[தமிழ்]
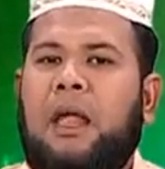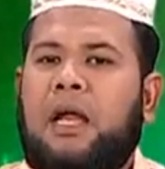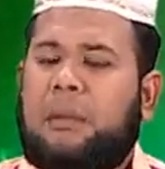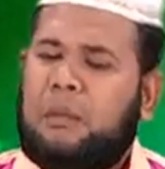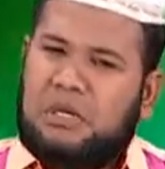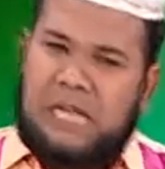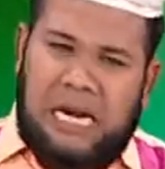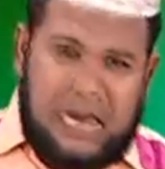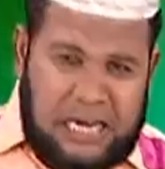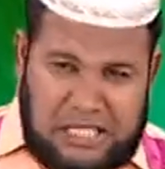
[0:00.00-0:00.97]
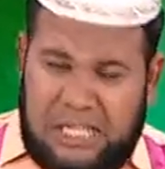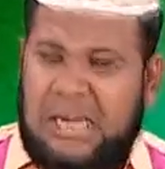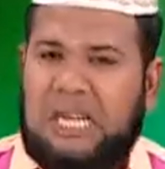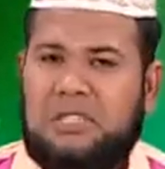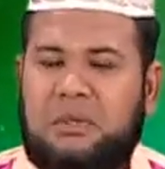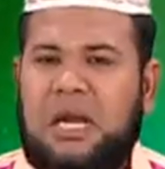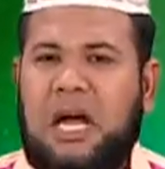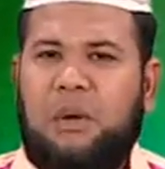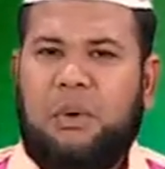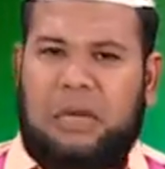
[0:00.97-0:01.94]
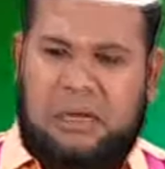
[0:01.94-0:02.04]
நம்ம முதல்ல நினச்சது என்னன்னு
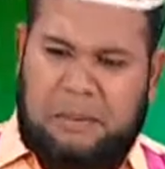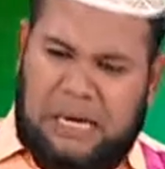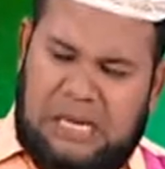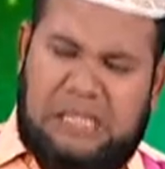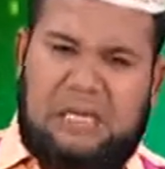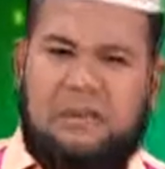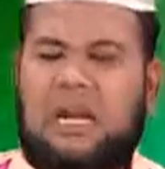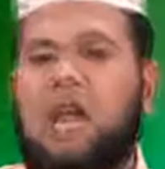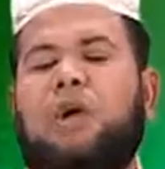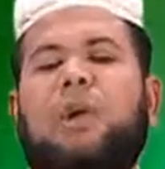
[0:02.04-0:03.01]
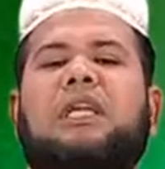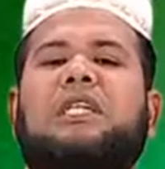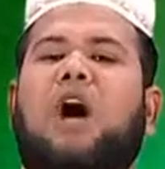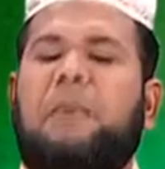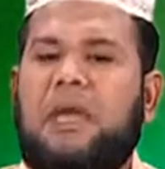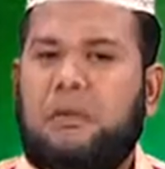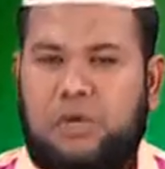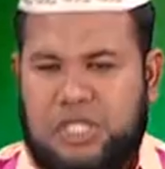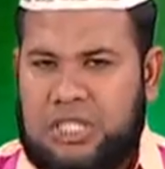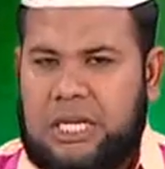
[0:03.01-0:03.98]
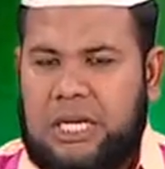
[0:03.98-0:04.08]
சொன்னால் ஒரு பதினஞ்சு இருபது நாளுக்குள்ளே இந்த டாப்பிக்கை
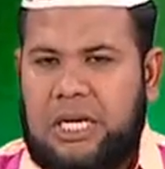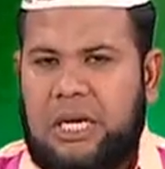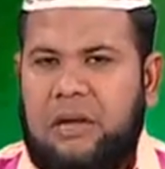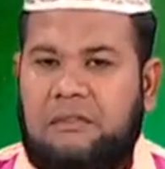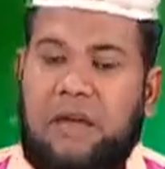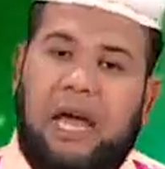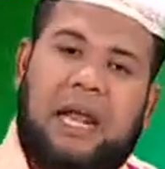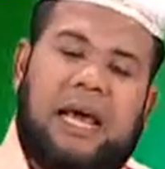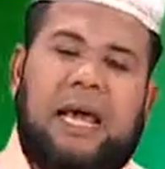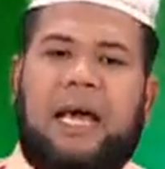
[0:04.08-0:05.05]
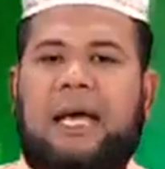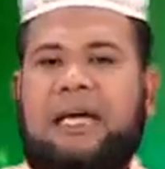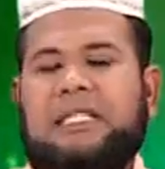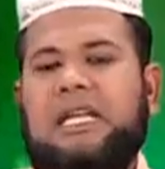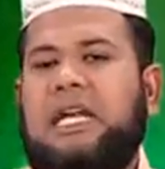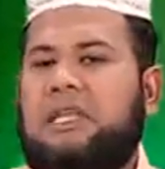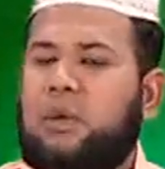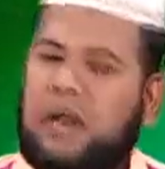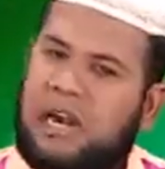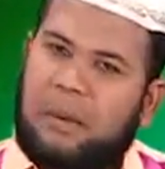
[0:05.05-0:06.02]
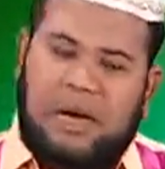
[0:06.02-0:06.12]
முடிச்சுட்டு வேறு சில
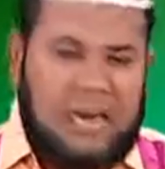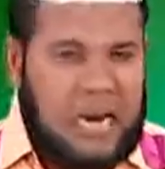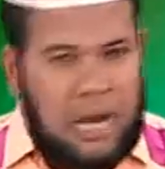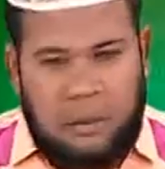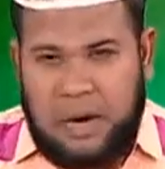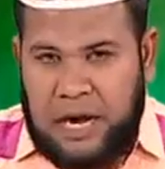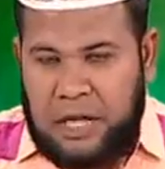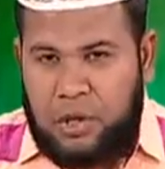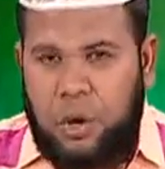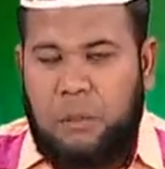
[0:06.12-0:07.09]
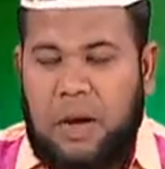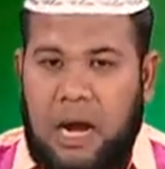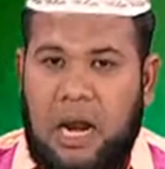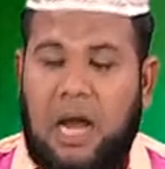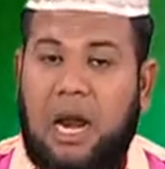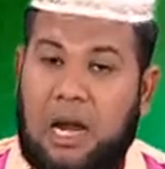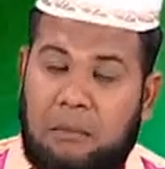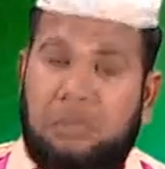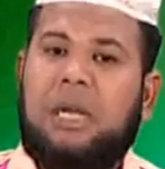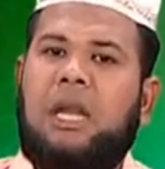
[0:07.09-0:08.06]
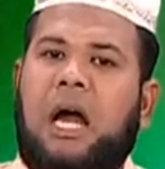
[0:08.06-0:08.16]
தொடர் நம்ம எடுக்கலாம்னு நம்ம நினைத்தோம் ஆனால்
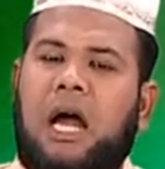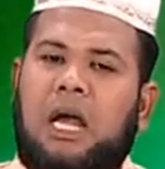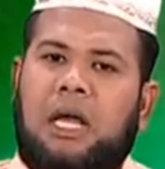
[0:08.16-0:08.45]
அலமதுல்லா